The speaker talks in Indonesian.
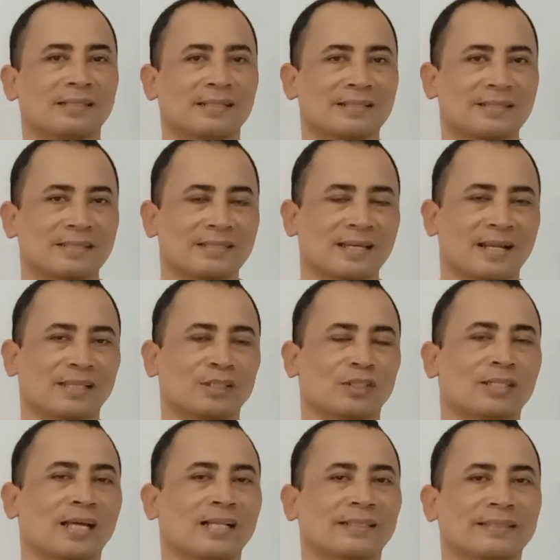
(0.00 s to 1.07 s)
eh, secara
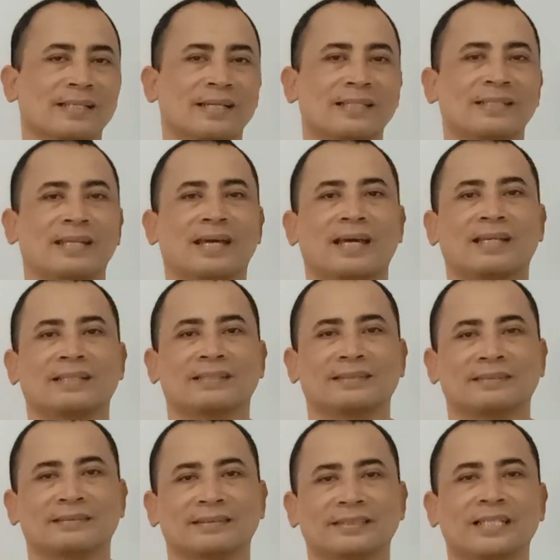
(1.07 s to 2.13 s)
totalnya dan
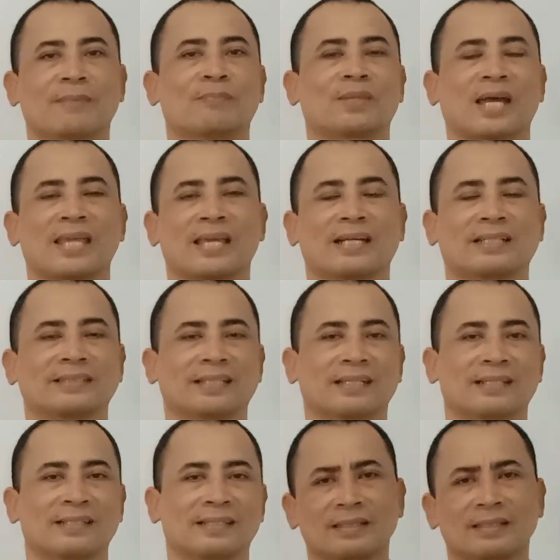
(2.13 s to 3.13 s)
jam tayangnya